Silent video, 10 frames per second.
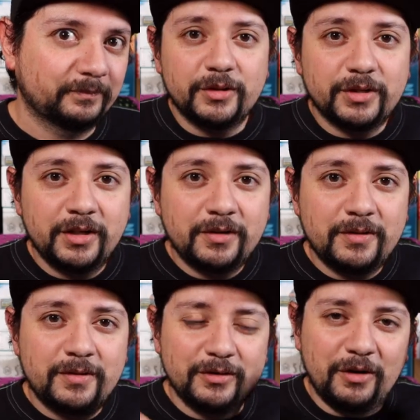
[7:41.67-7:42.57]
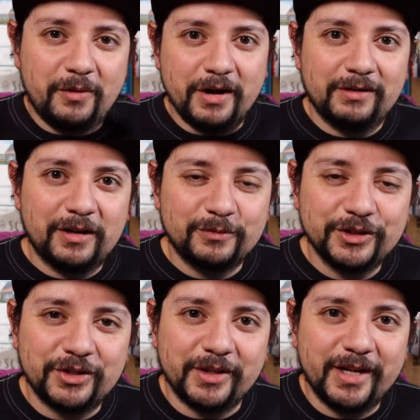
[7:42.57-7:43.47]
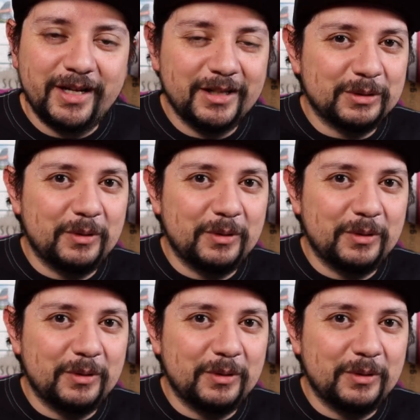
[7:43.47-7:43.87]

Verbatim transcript: El número 5, no voy a hablar mucho de él,